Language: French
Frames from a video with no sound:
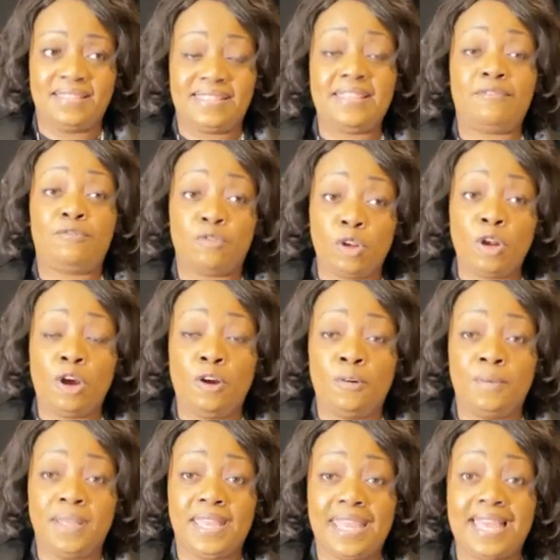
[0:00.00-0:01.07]
c'est violent.
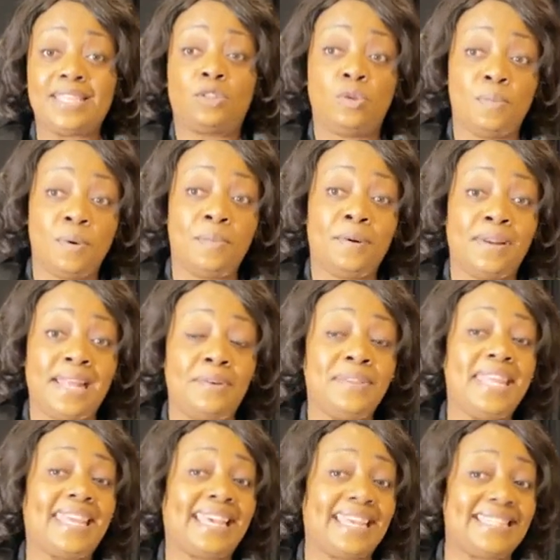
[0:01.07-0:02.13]
Et à ce moment-là,
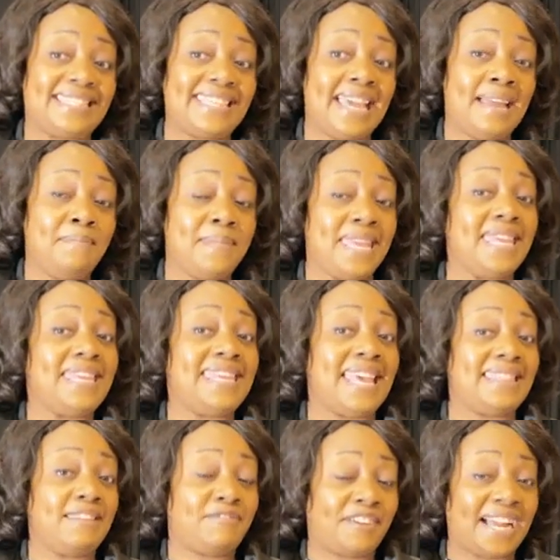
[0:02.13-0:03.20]
on est chrétien, mais il y
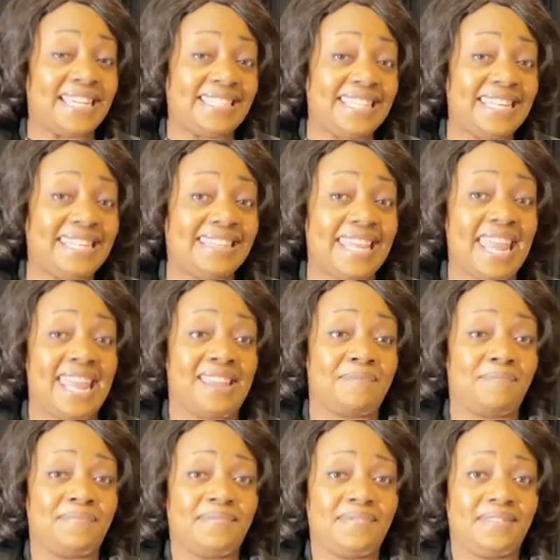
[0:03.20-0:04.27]
a des fragilités.
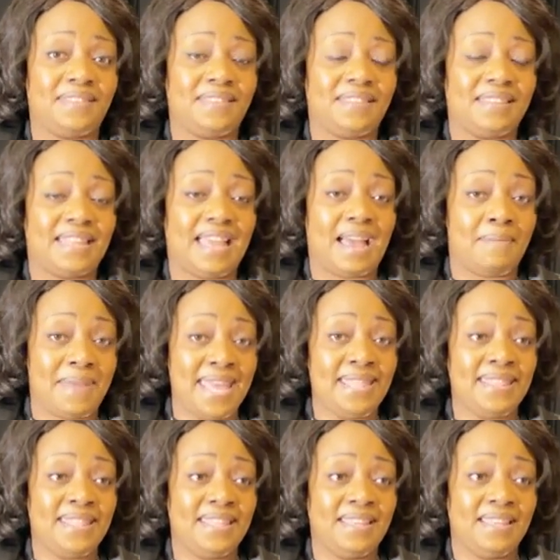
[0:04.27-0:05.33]
Amen.
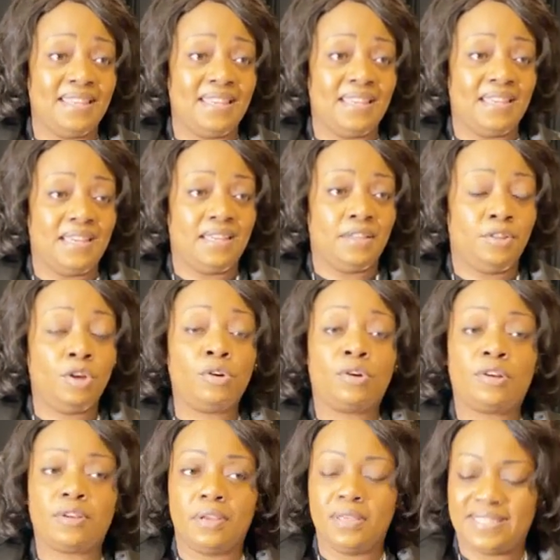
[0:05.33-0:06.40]

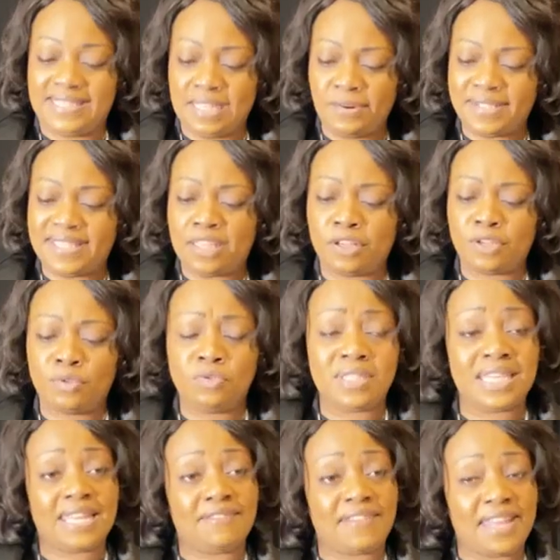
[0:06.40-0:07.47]
Donc, si le Seigneur nous
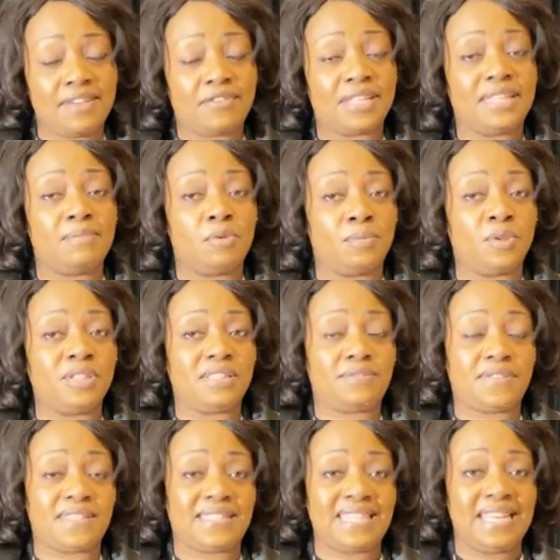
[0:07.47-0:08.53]
dit qu'il va y avoir des moments
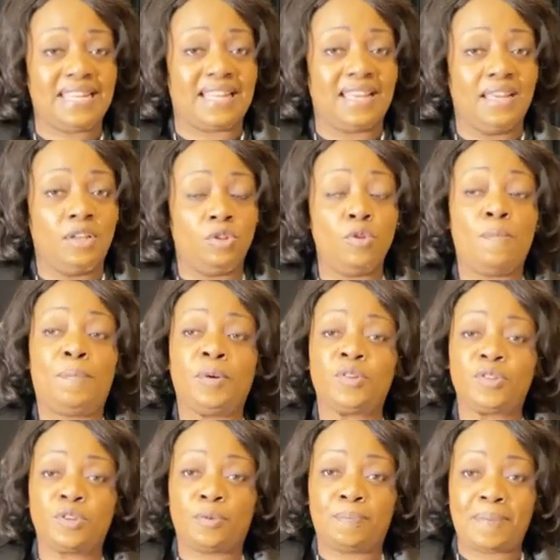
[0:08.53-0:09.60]
difficiles, ne
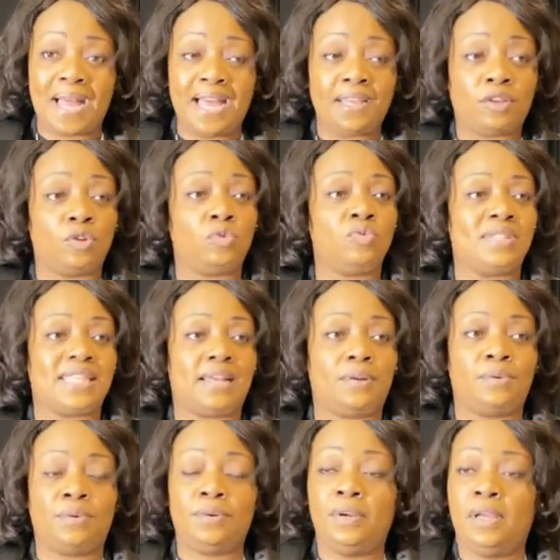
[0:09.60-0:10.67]
pensons pas que nous
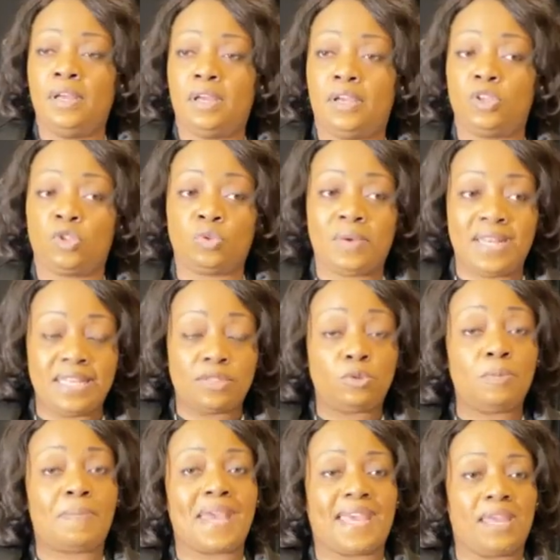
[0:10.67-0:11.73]
allons euh, jouer les
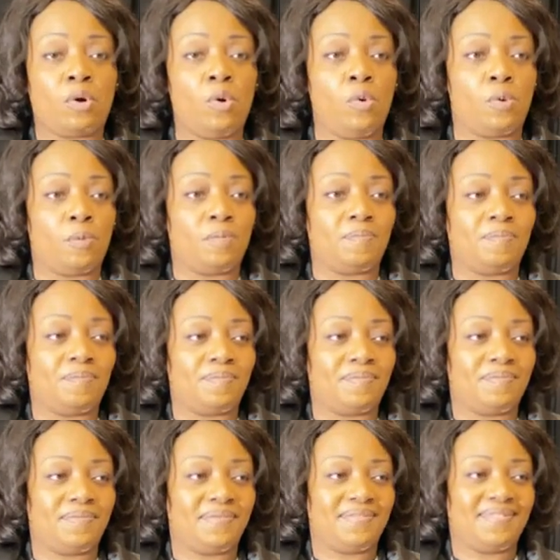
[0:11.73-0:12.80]
super-héros.
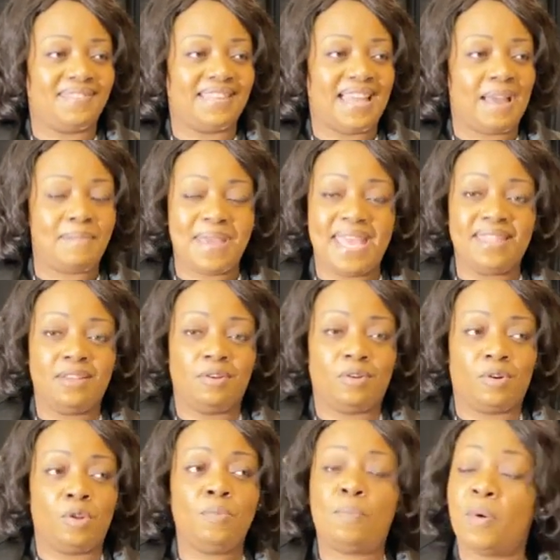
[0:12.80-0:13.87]
Amen.
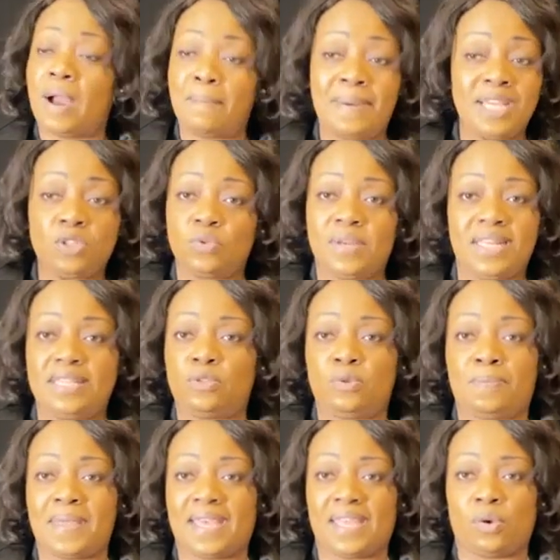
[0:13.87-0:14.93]
On ne pourra pas jouer les
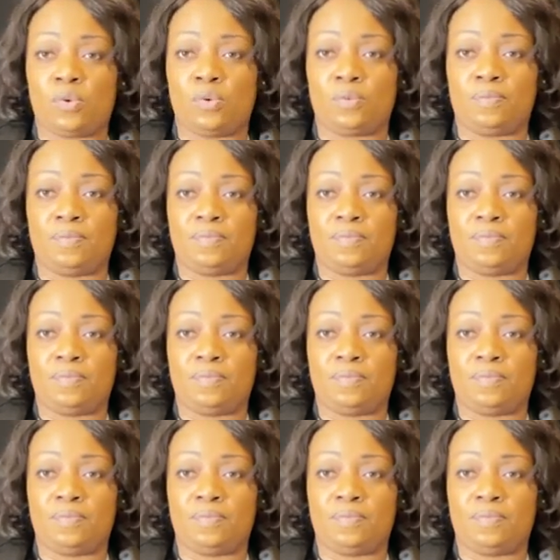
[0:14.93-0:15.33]
super-héros.